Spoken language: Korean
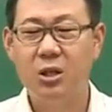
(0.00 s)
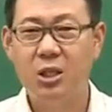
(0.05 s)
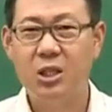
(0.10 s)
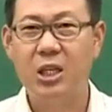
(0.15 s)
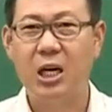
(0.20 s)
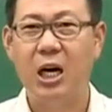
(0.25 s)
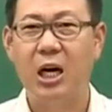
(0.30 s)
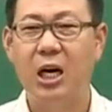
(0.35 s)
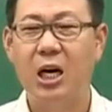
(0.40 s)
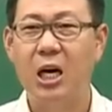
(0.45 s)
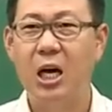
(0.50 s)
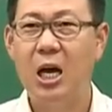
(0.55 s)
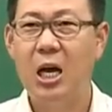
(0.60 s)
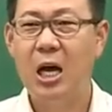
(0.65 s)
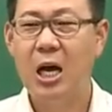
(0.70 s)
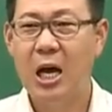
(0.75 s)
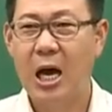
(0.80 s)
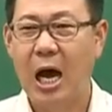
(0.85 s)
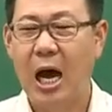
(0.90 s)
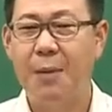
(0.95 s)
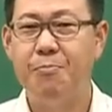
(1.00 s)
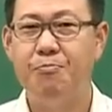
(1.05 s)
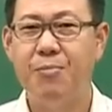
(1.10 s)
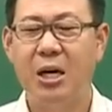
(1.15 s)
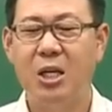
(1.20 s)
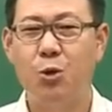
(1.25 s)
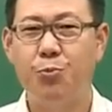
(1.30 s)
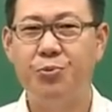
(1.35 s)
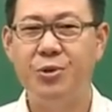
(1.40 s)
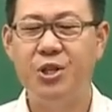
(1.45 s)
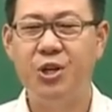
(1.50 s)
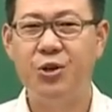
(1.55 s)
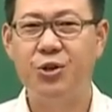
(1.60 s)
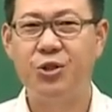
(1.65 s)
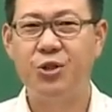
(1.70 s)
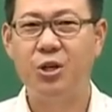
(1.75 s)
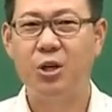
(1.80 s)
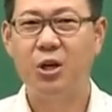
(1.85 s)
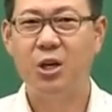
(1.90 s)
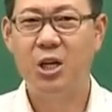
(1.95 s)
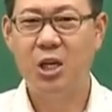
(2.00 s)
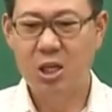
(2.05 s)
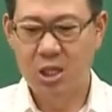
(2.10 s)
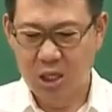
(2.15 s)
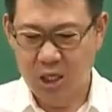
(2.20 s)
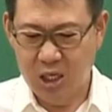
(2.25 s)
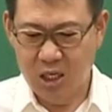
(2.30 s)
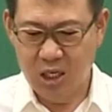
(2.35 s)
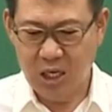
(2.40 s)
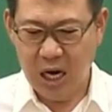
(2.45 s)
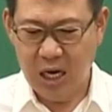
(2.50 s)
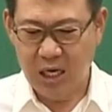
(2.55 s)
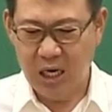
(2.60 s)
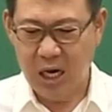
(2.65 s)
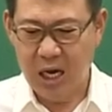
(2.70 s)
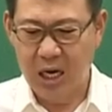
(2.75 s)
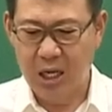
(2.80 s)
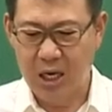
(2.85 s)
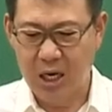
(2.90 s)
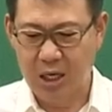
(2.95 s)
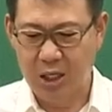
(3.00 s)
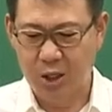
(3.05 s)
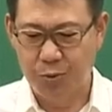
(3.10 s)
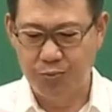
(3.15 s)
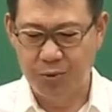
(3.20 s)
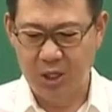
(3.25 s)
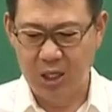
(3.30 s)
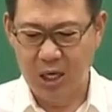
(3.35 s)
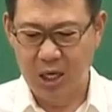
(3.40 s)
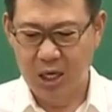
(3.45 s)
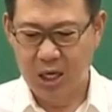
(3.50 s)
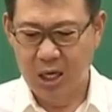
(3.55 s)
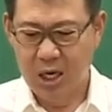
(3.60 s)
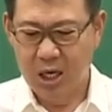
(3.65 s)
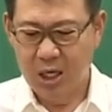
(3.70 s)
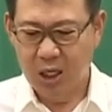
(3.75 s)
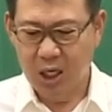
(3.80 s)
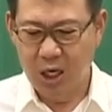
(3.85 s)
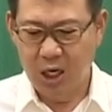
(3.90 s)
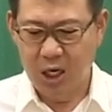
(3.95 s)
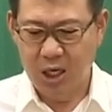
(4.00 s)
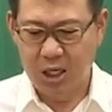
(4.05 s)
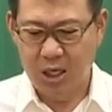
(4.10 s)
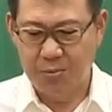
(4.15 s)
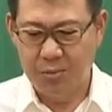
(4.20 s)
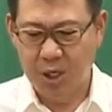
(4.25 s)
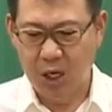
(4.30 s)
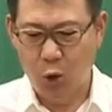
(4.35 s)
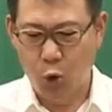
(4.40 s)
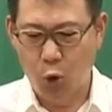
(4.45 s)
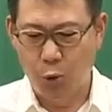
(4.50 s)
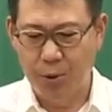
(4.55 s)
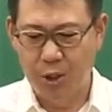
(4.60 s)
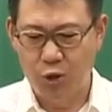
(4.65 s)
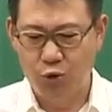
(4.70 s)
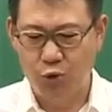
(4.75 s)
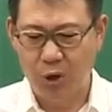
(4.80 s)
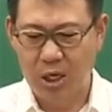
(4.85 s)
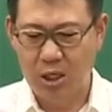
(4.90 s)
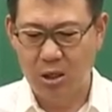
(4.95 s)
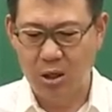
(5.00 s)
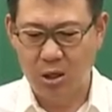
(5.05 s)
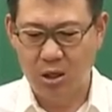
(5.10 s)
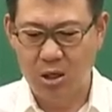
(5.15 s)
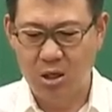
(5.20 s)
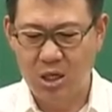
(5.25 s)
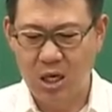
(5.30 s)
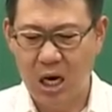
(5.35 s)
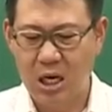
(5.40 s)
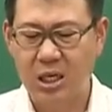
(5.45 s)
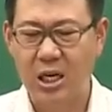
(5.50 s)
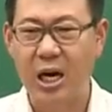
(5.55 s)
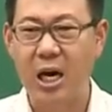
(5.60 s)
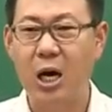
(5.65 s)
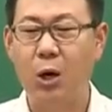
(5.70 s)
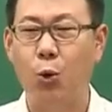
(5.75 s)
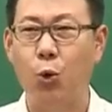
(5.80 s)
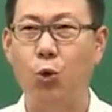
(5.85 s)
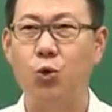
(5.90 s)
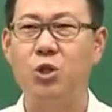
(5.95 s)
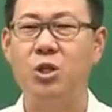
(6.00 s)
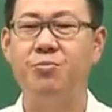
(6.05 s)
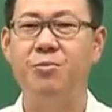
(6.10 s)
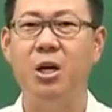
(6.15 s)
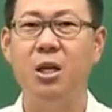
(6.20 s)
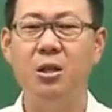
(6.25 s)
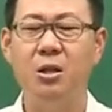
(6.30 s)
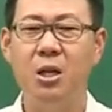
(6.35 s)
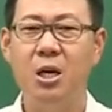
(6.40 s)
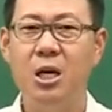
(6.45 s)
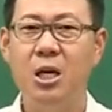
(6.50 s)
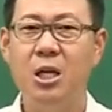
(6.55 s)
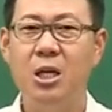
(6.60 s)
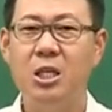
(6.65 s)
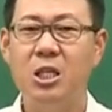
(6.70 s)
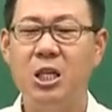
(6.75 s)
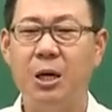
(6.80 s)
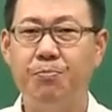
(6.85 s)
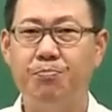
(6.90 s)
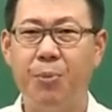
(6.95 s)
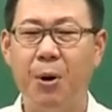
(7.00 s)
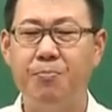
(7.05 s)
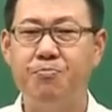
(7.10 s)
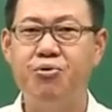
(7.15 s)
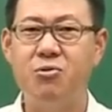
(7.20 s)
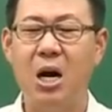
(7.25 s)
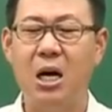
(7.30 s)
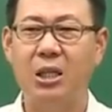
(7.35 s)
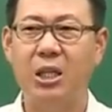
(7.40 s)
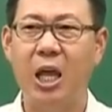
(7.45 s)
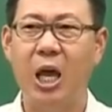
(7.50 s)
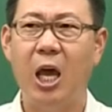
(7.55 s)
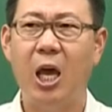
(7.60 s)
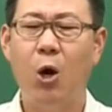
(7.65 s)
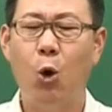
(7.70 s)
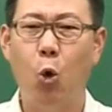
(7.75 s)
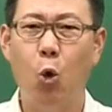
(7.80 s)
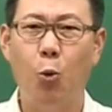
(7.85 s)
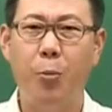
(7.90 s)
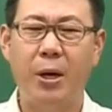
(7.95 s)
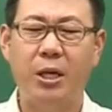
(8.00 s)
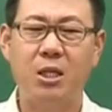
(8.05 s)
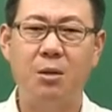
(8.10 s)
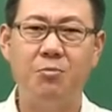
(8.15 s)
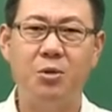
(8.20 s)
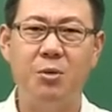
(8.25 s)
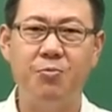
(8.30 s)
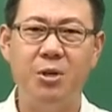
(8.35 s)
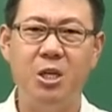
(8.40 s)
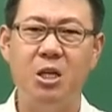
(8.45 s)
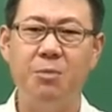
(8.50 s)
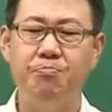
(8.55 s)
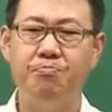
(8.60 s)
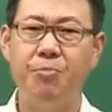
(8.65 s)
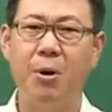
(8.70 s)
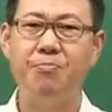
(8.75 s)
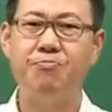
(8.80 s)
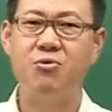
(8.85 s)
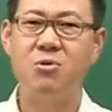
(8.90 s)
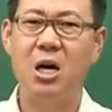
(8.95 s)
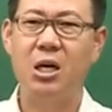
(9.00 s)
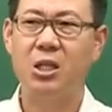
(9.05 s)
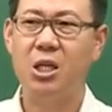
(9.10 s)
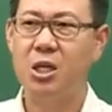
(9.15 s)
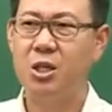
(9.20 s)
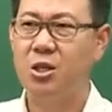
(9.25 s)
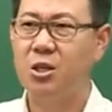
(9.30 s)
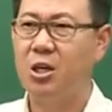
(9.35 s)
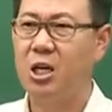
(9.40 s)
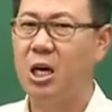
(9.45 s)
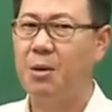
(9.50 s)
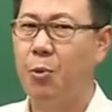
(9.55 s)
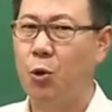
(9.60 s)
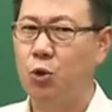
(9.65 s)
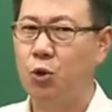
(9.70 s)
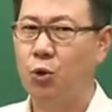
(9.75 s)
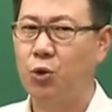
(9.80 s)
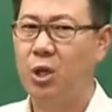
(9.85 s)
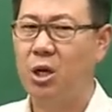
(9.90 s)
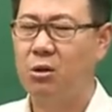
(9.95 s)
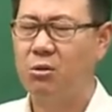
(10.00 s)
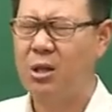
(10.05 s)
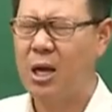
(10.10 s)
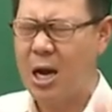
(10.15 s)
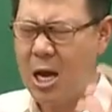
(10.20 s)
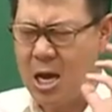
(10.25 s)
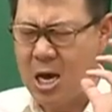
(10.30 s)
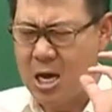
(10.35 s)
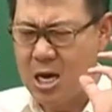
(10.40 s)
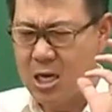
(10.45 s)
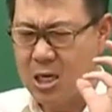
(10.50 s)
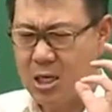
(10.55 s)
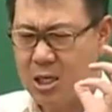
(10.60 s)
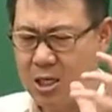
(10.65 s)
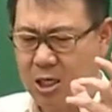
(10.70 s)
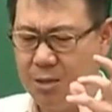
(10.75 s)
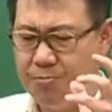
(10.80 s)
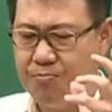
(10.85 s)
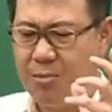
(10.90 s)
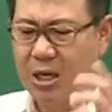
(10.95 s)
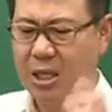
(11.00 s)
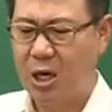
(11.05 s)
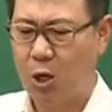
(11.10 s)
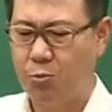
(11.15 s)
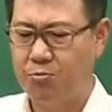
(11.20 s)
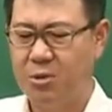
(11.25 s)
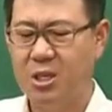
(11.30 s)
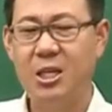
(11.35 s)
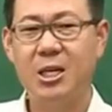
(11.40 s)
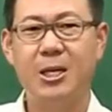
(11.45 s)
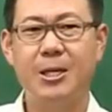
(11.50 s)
자, 안 봐도 비디오죠. 금강가야 되겠습니다. 1, 2, 3, 4, 5번 중에서 금강가야 고르시면 자 법흥왕 때 532년 법흥왕 때 신라에 복속되었다 금방 나옵니다.